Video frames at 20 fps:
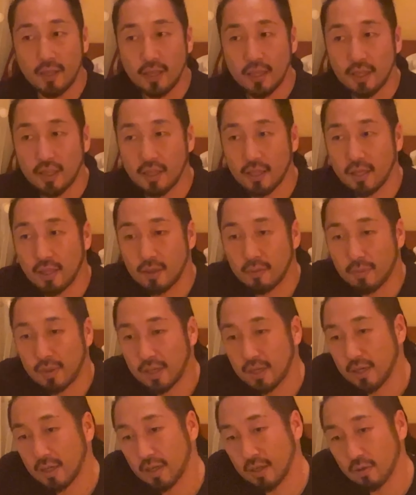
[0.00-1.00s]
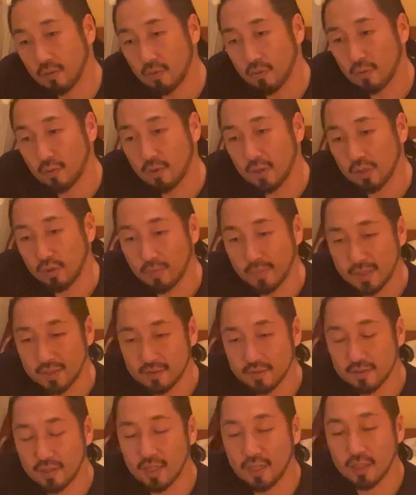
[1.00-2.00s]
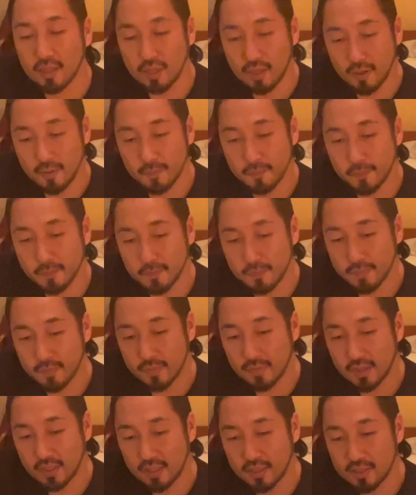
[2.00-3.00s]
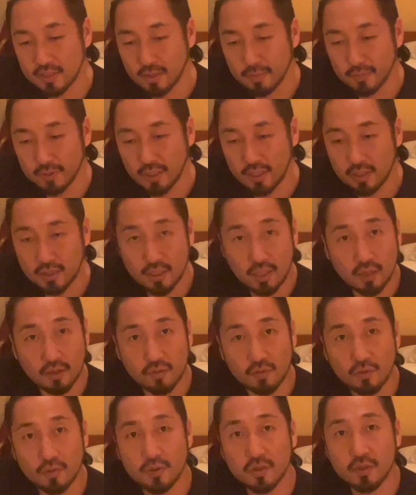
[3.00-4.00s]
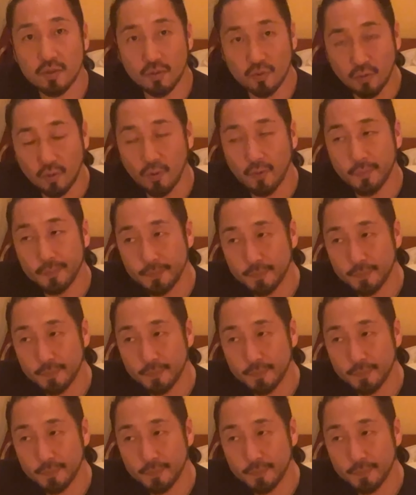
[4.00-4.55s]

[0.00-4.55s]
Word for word: えー、まあこうアドバイスされてじゃあだったらそうしようと